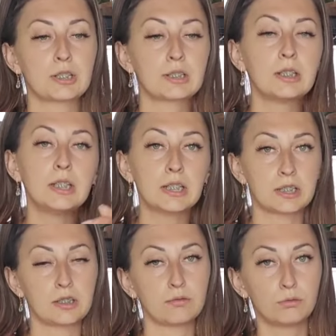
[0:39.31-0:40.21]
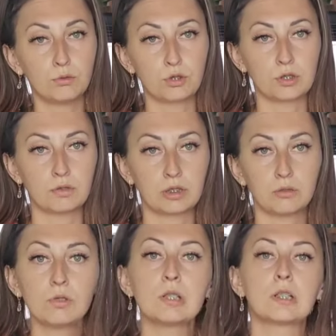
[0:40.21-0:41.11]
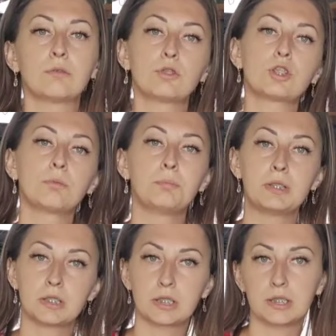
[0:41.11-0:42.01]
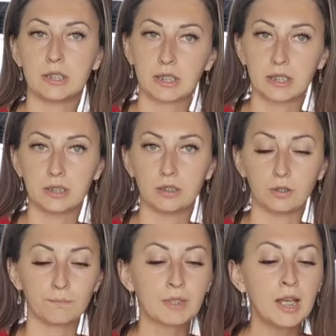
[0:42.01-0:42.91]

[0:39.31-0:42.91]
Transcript: срезать цветущий цветонос для того, чтобы пересадить орхидею.